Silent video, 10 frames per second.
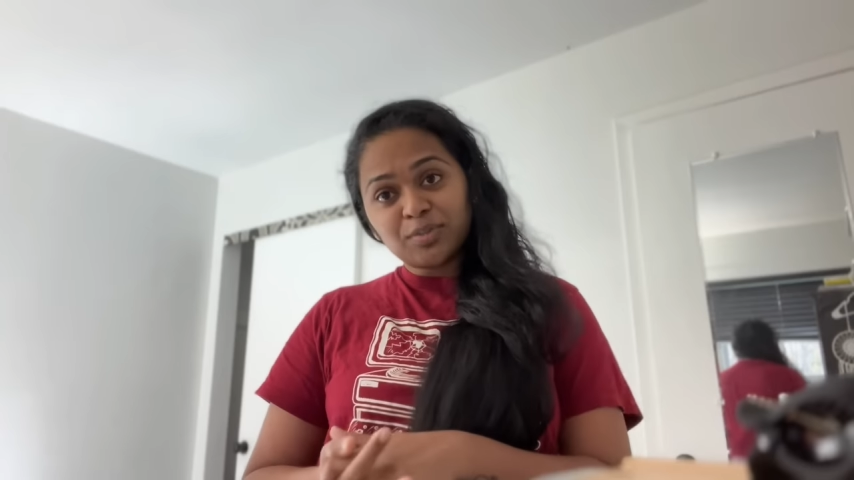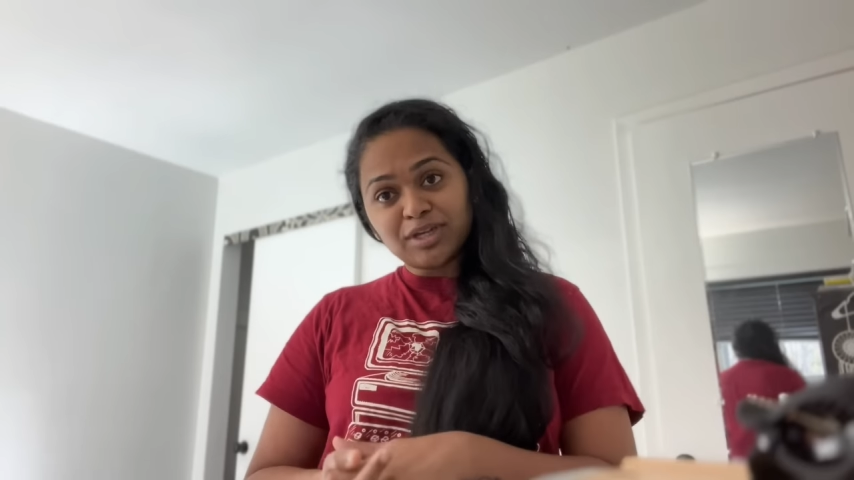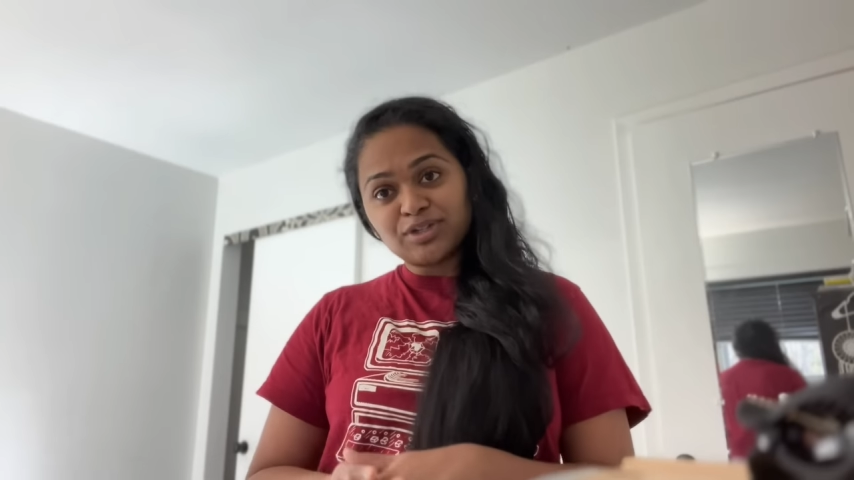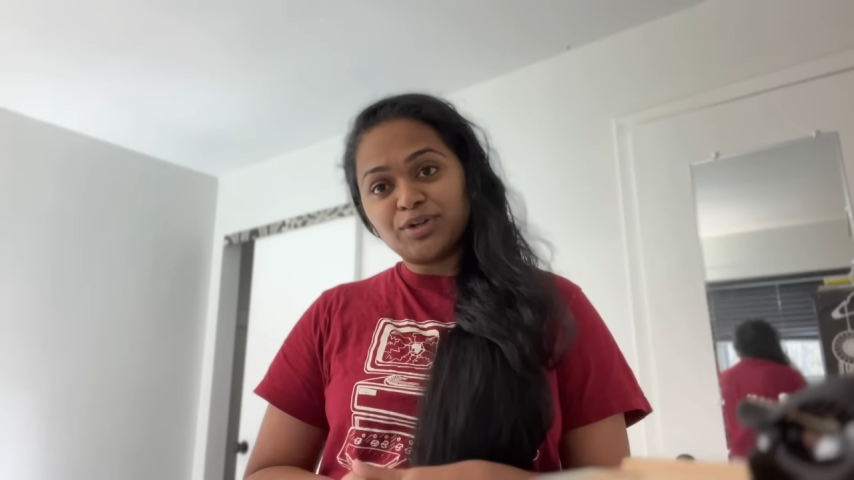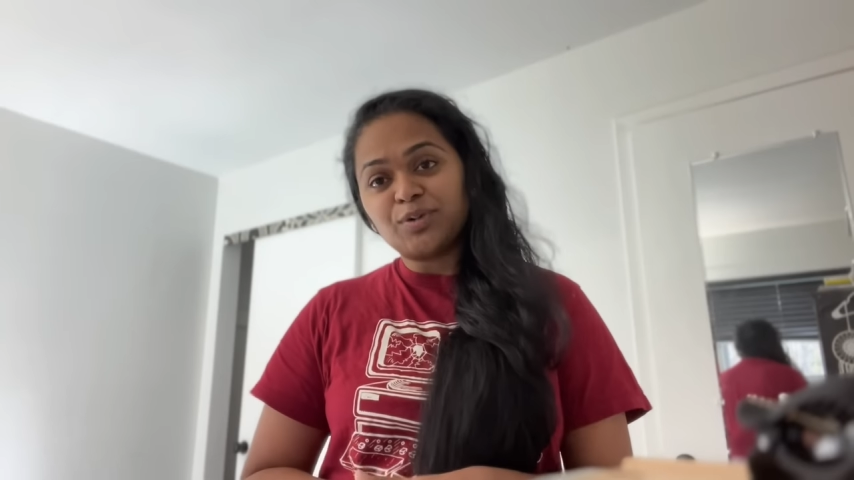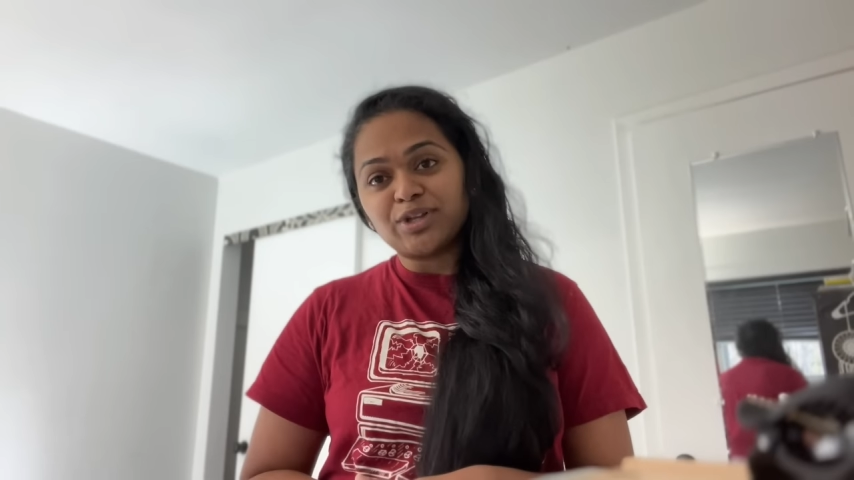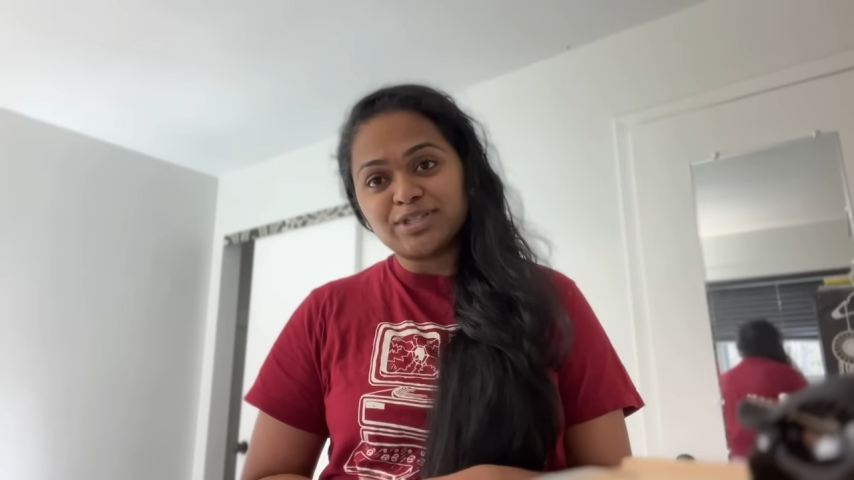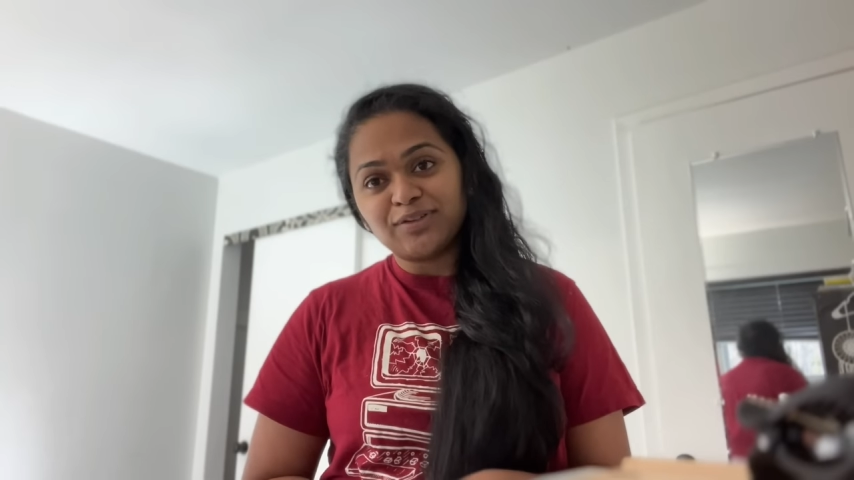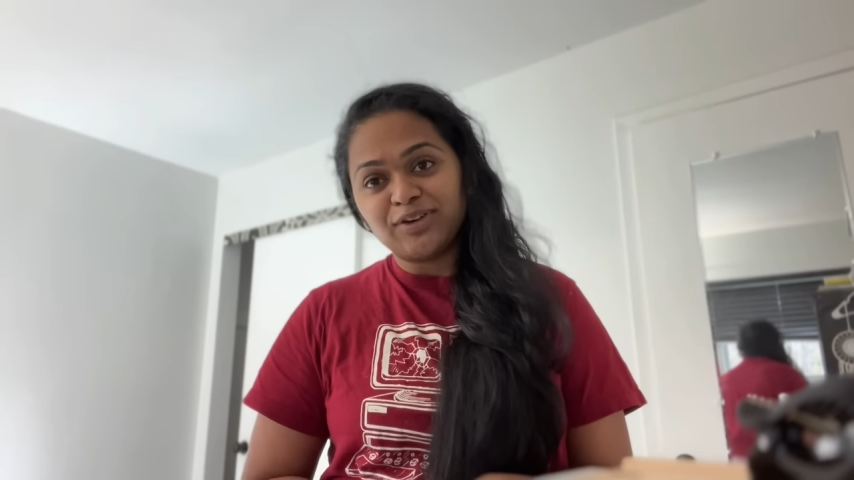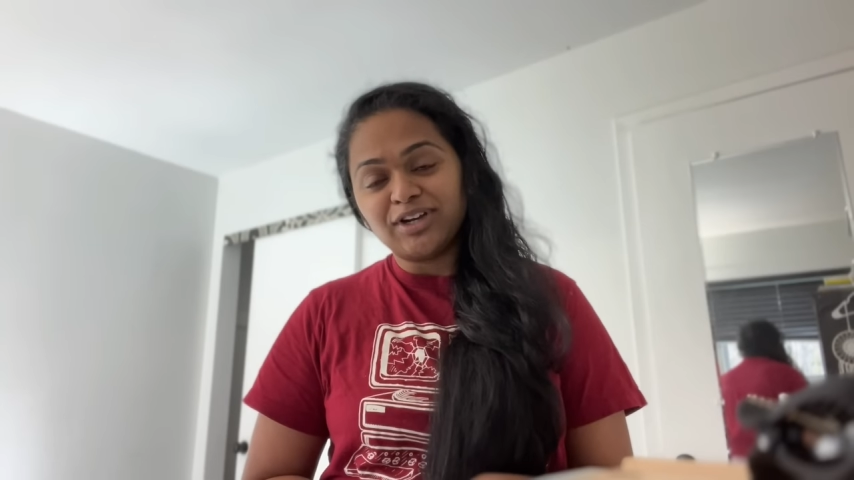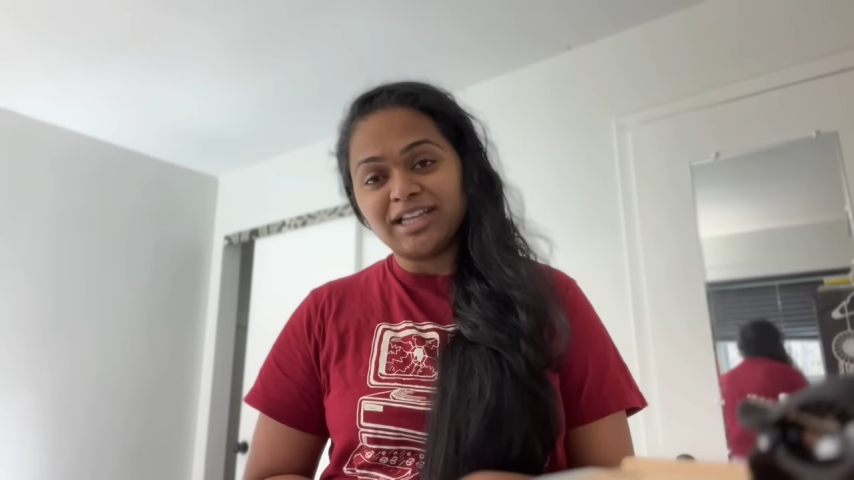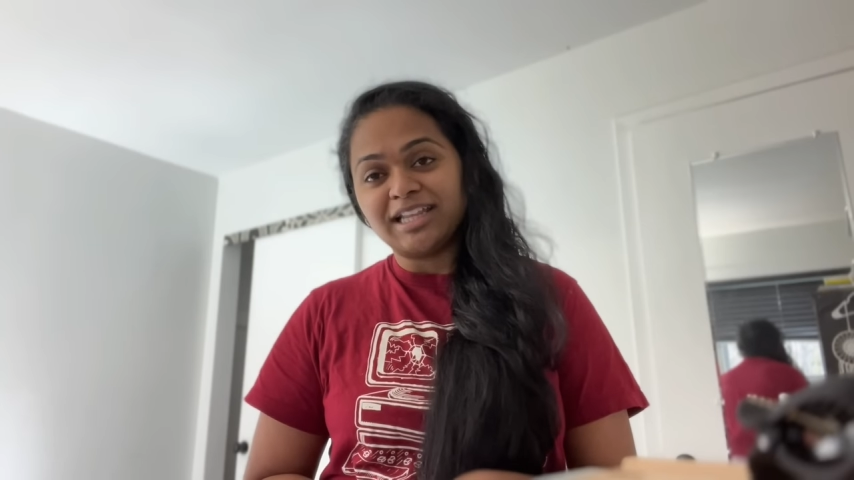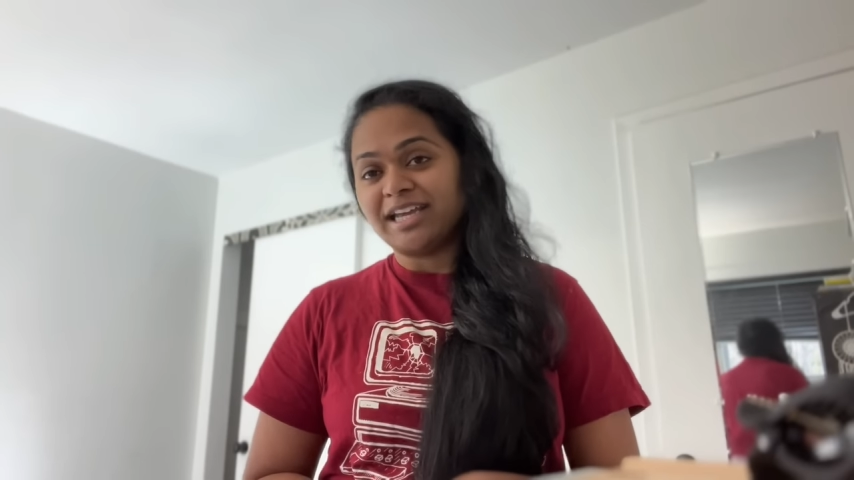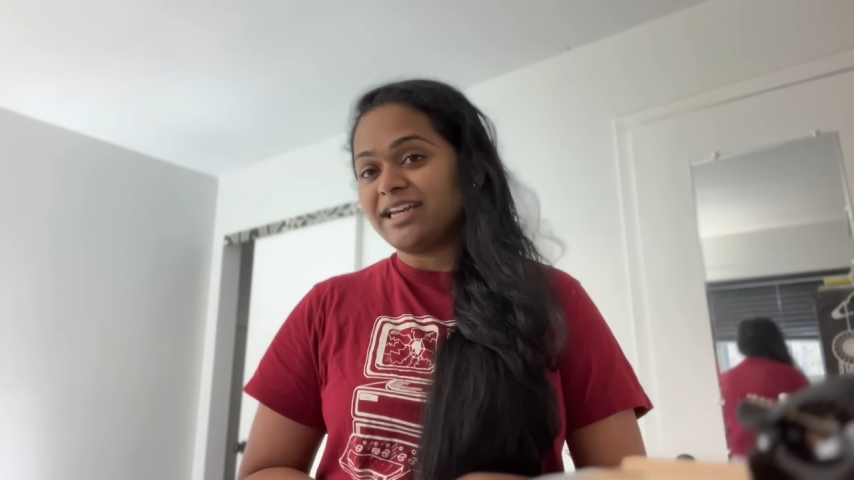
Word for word: మేక్ షూర్ టు వాచ్ ద వీడియో టిల్